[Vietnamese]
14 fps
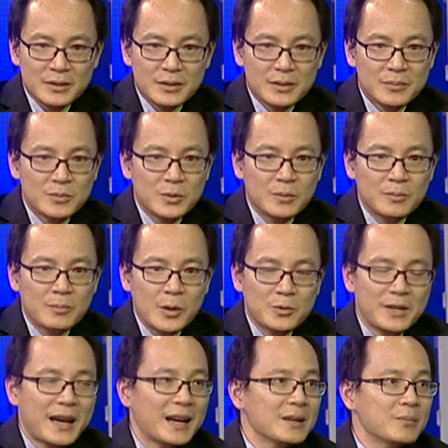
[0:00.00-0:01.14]
một màu
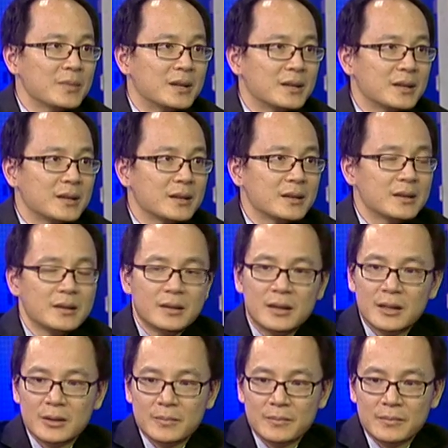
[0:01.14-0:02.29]
trắng mà nó
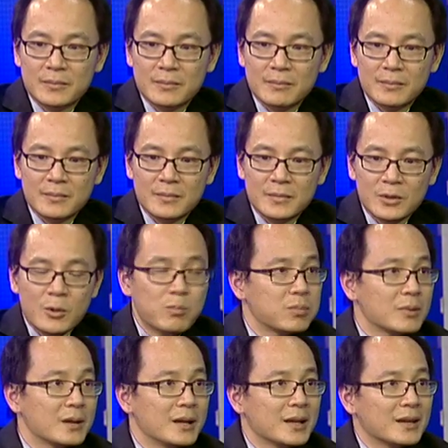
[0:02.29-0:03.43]
uh, đục
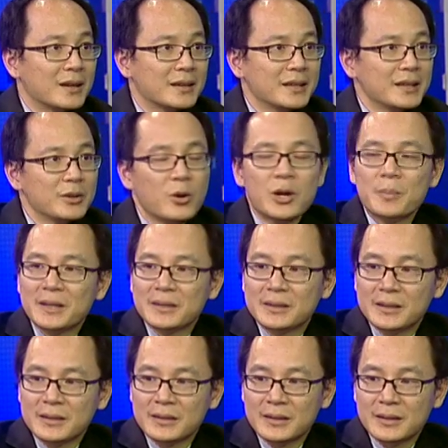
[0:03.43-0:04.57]
còn cái ointment thường
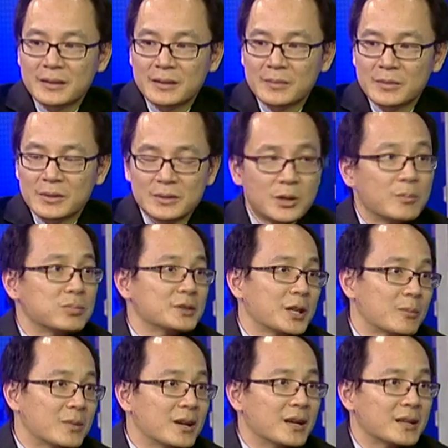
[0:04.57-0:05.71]
thường nó trong
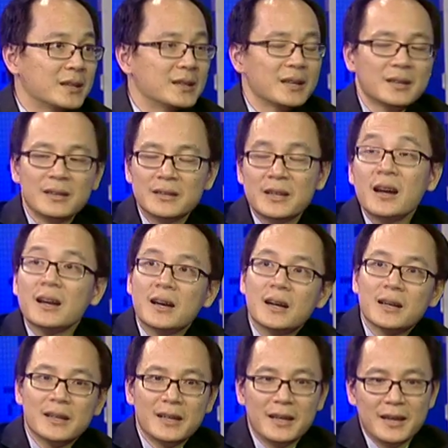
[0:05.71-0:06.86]
trong hơn như lại nó nhấc
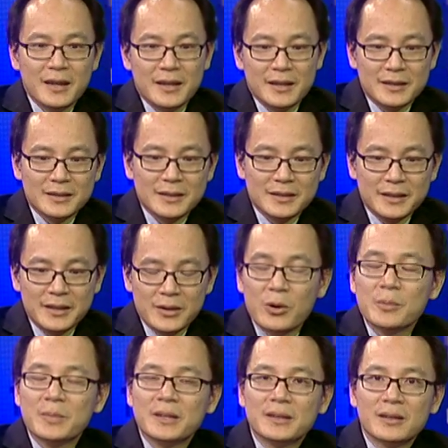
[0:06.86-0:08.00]
hơn thường, thường cái
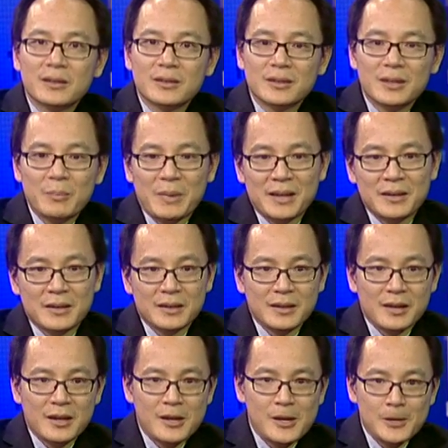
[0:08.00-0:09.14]
ointment nó nó mạnh hơn
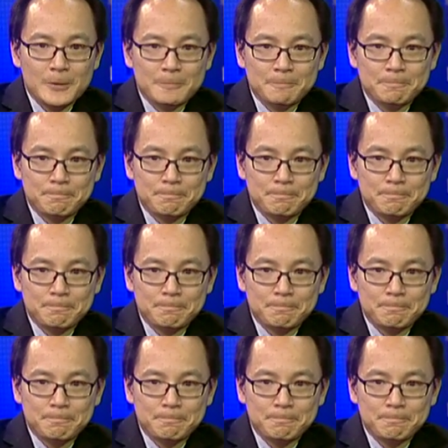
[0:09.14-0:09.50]
uh,